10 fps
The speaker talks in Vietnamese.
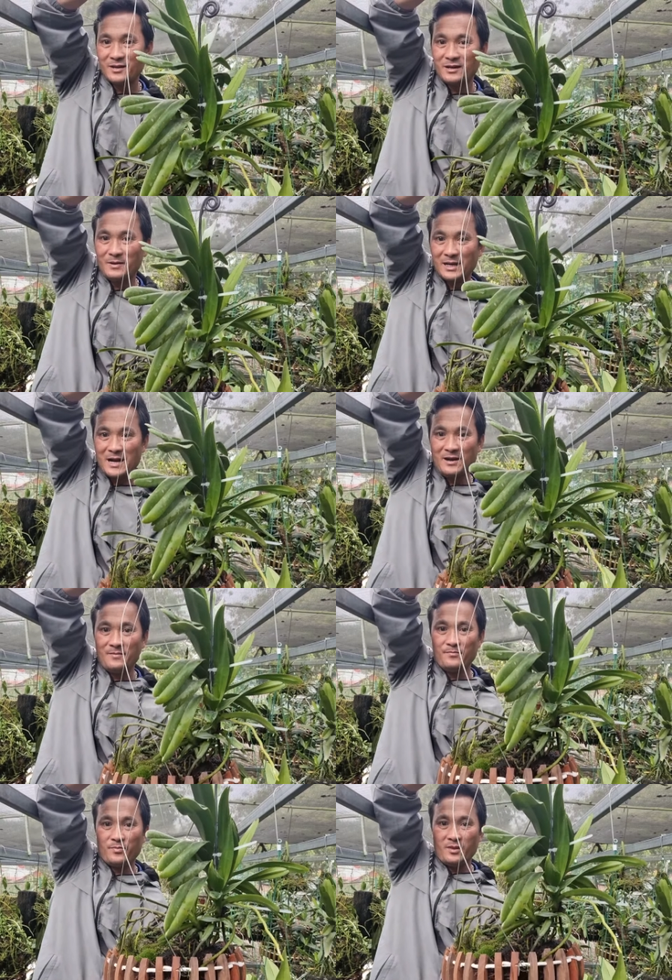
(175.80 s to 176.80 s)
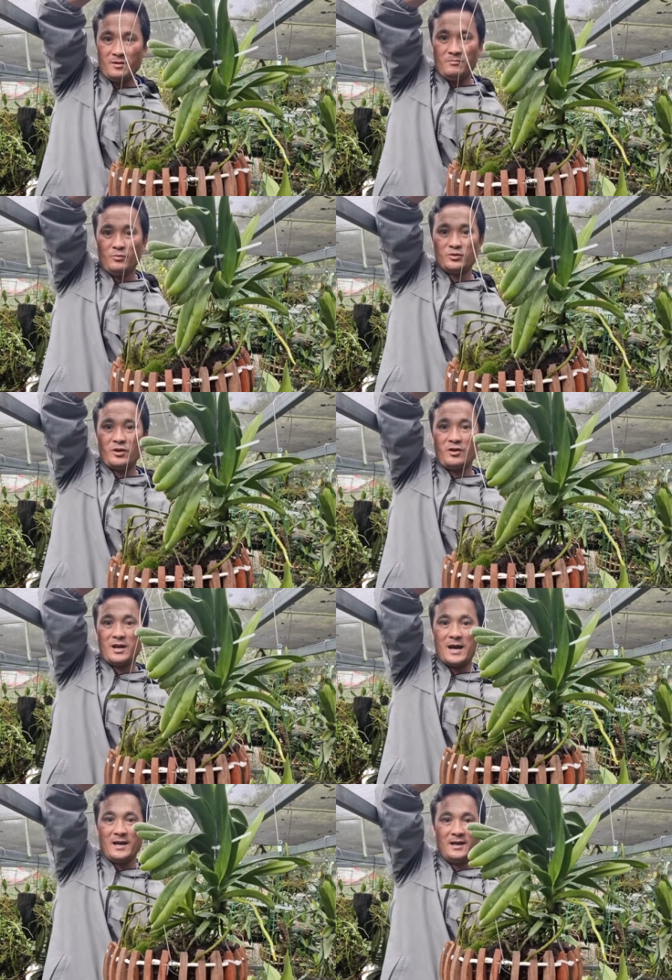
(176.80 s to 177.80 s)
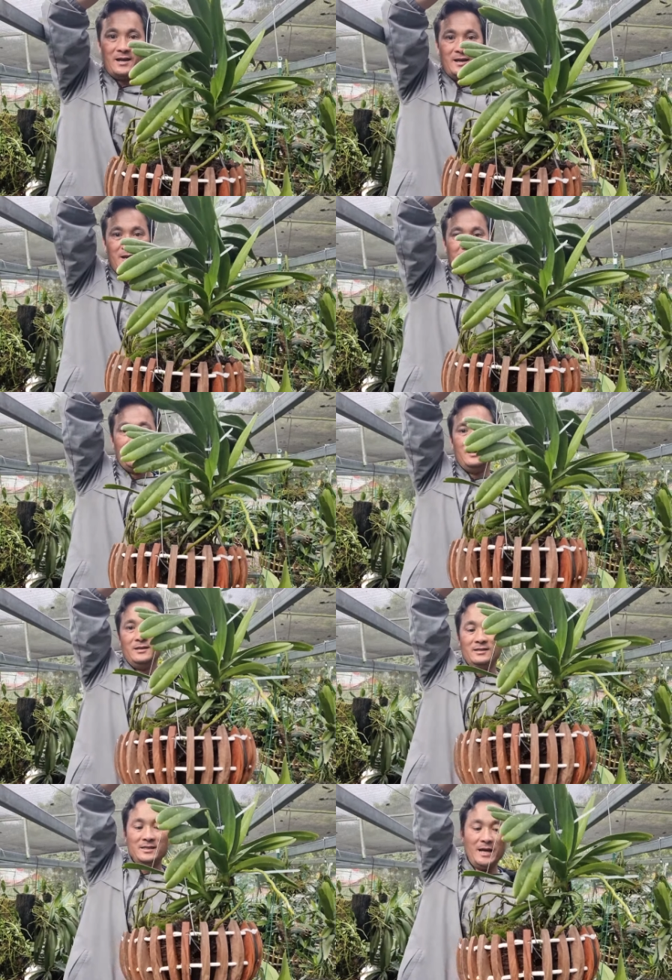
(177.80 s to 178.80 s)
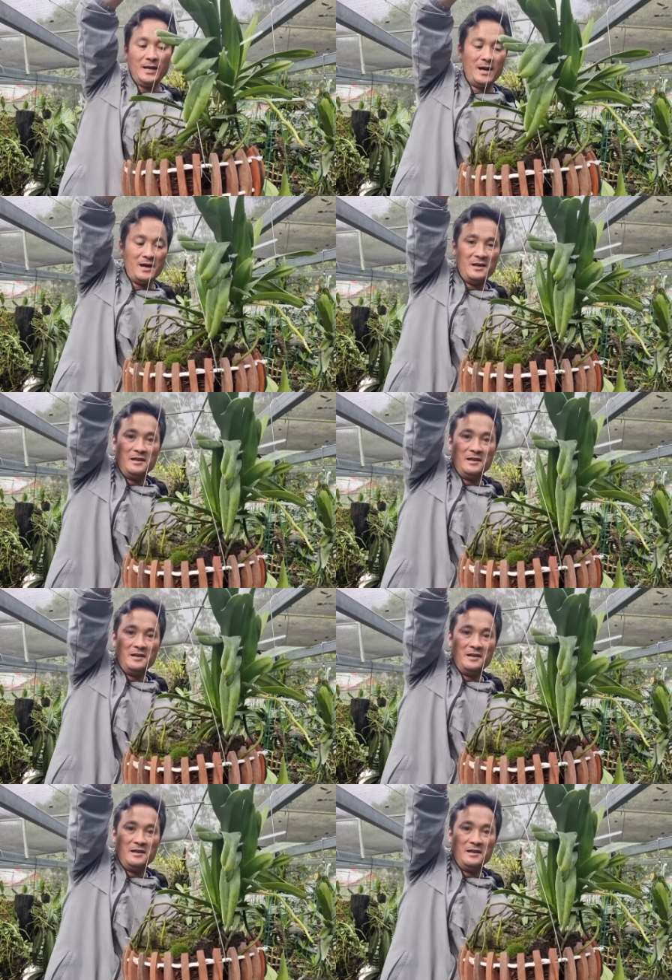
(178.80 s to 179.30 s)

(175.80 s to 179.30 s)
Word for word: các bác nha một giò này dễ rồi